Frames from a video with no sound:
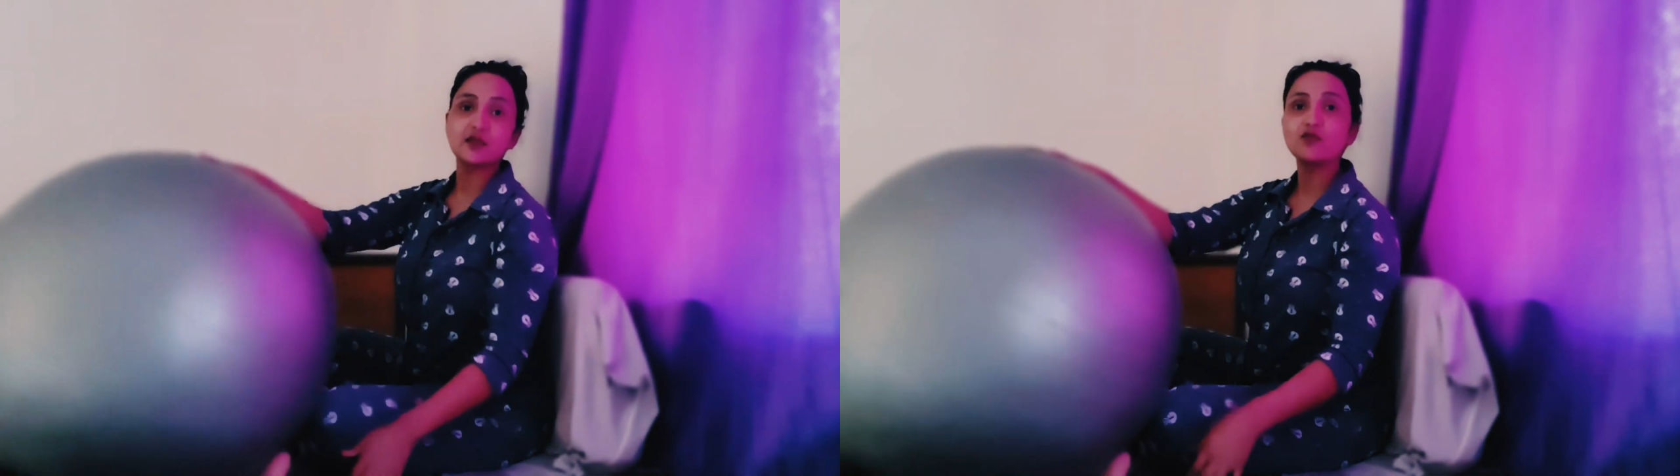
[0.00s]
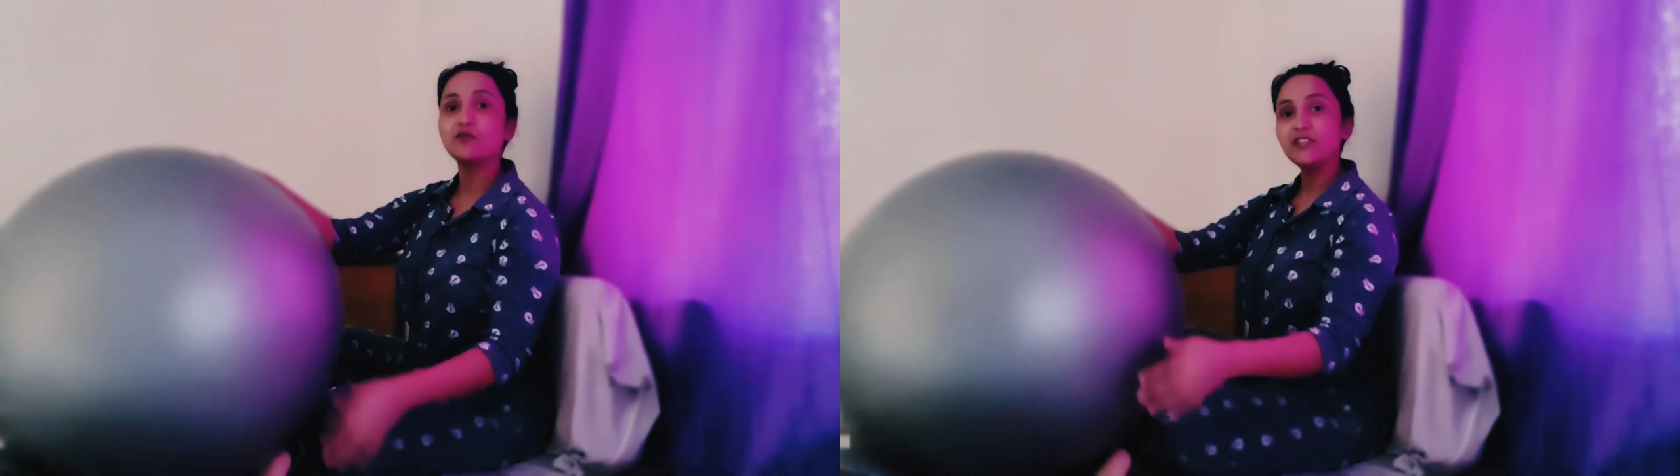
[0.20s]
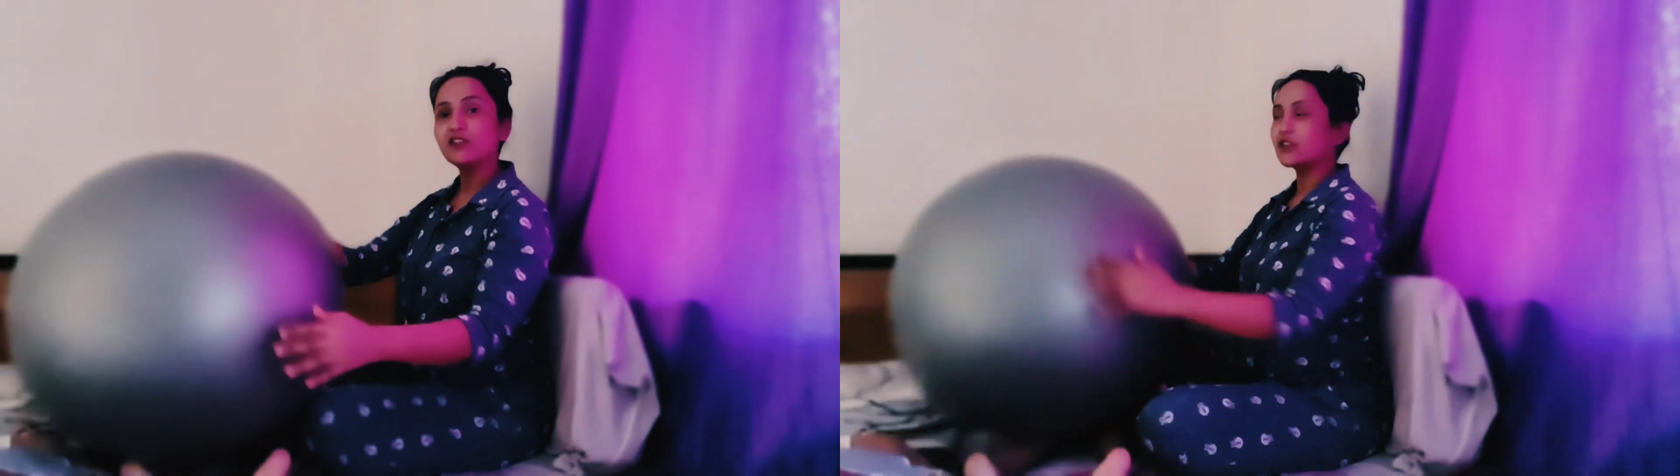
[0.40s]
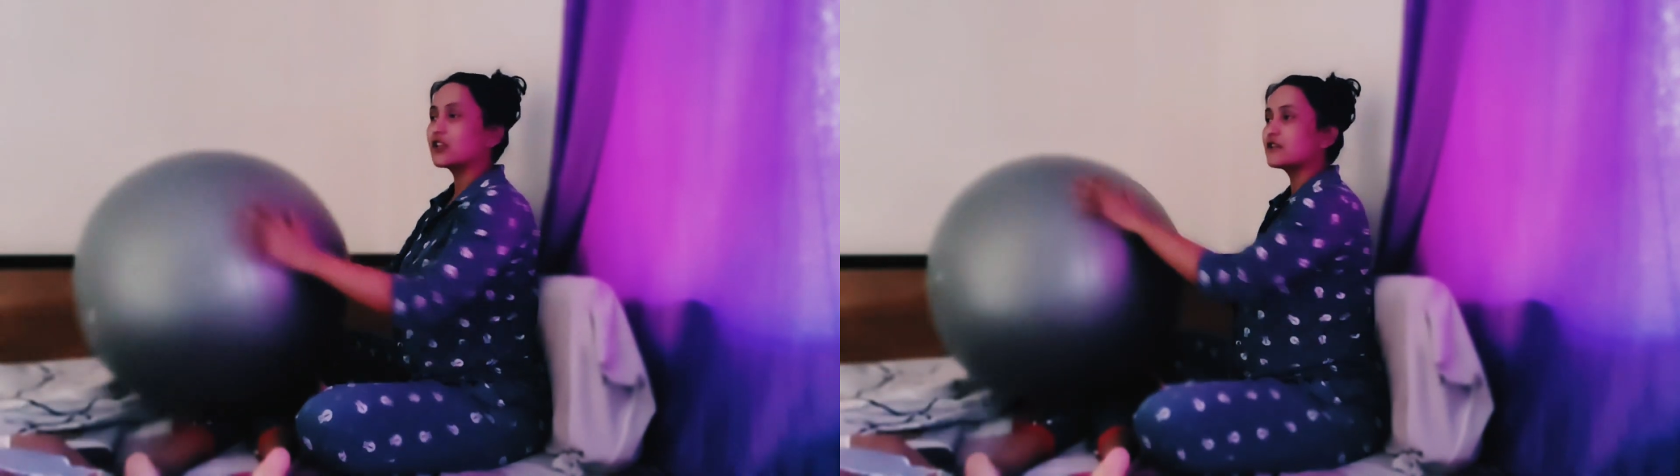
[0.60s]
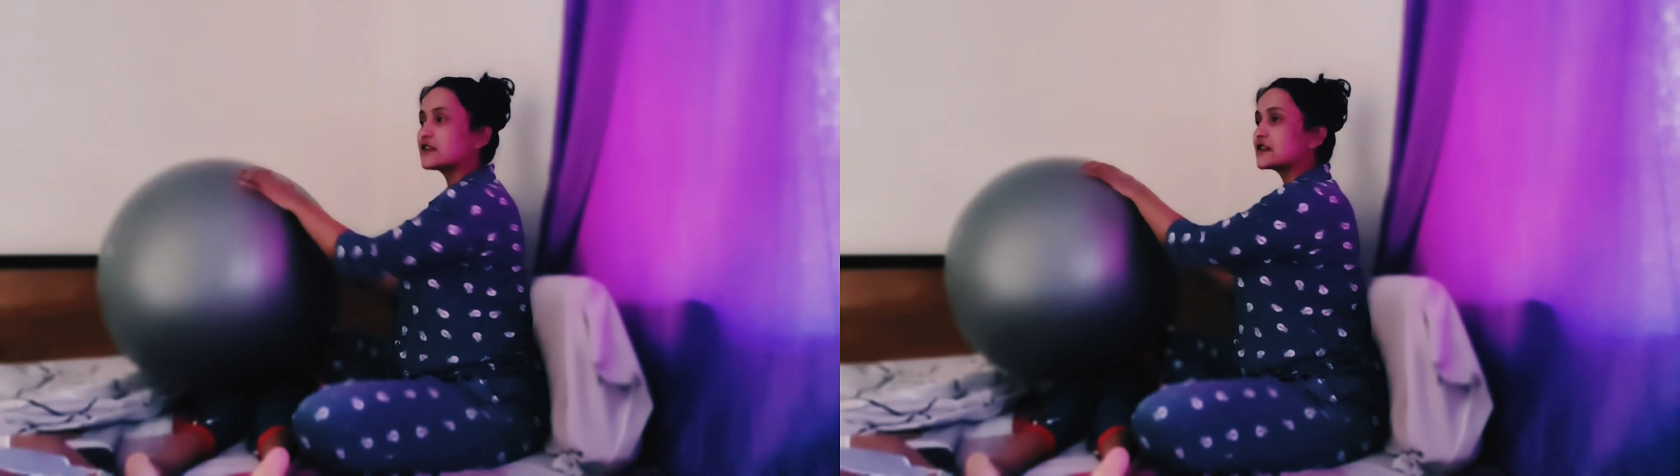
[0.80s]
वो वीक होने
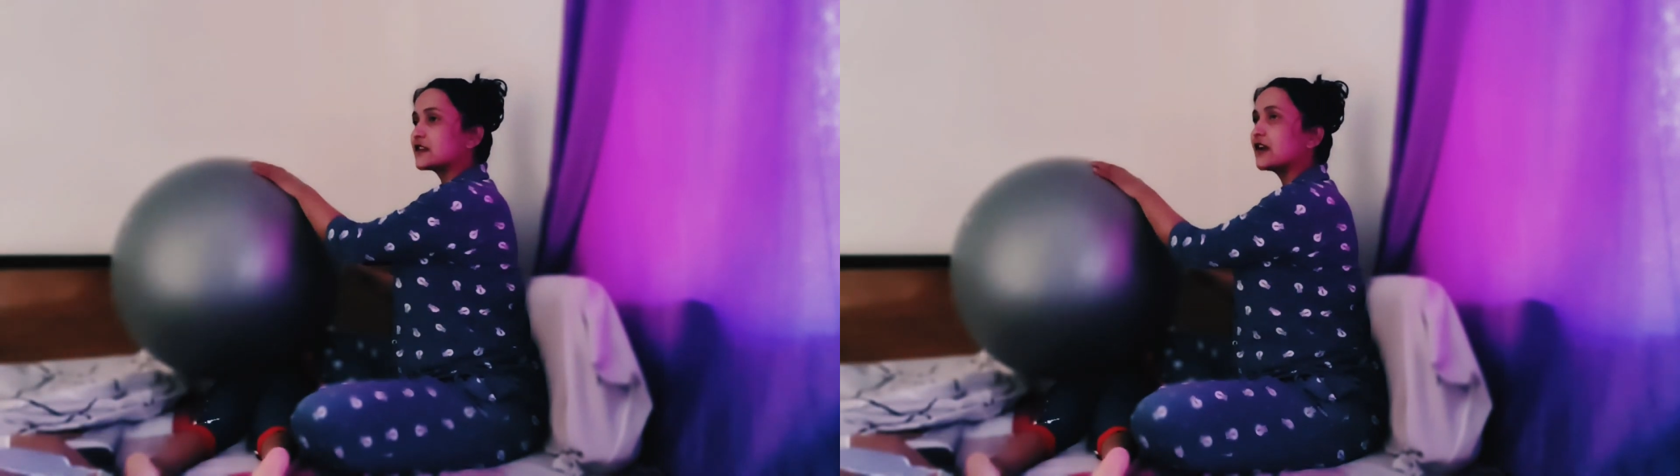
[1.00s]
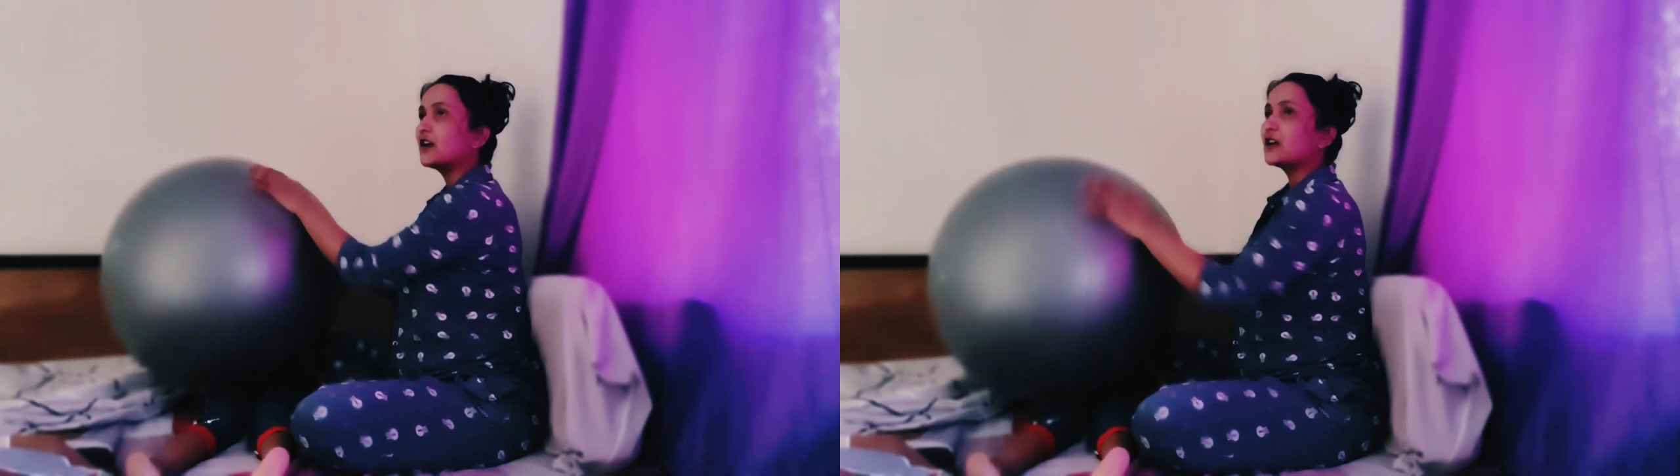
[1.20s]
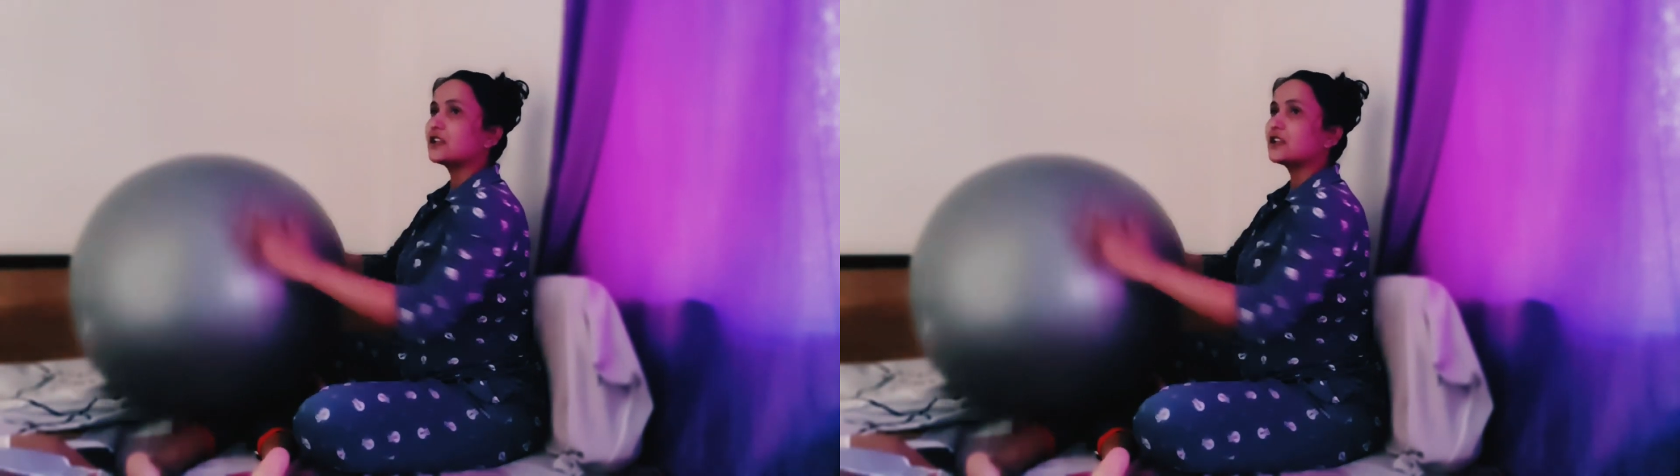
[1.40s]
की वजह से ना